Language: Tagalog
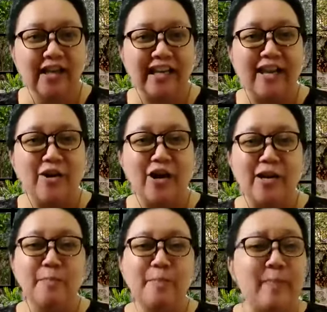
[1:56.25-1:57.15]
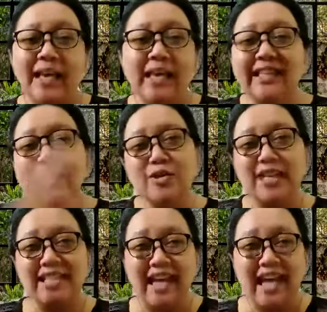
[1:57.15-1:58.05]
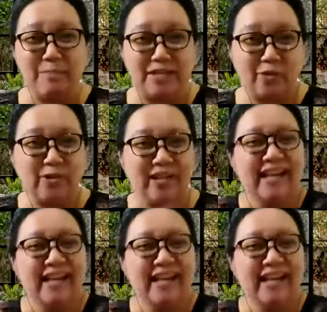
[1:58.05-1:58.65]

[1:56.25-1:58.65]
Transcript: Ganon. Makikita nyo sa isang episode